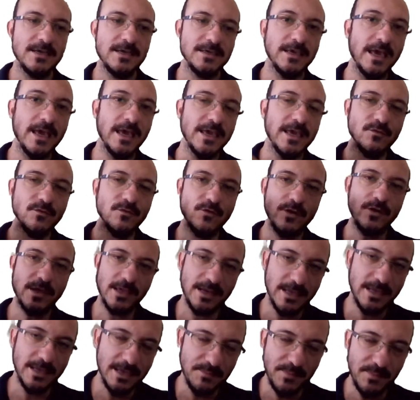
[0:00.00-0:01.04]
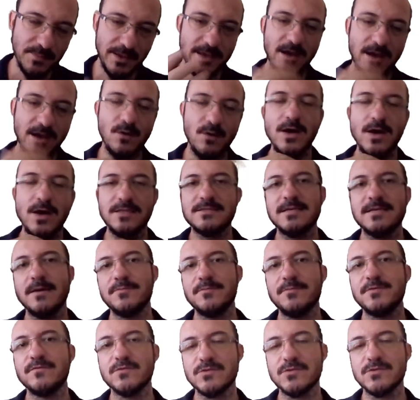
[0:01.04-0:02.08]
E aí eu vou querer pegar o
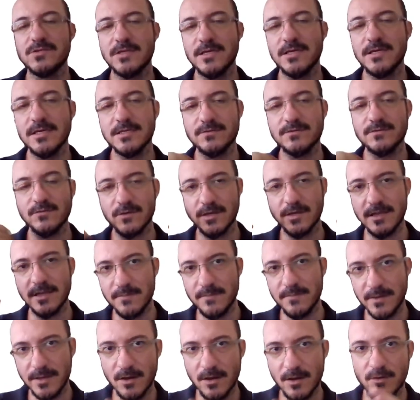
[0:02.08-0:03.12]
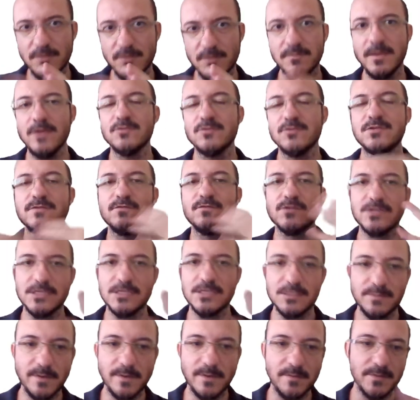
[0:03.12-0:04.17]
WhatsApp de vocês, vou querer pegar o e-mail se
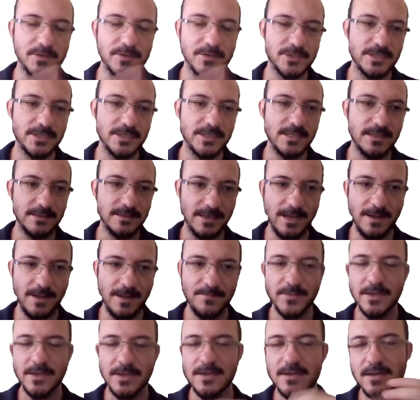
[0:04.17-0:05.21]
vocês permitirem, tá?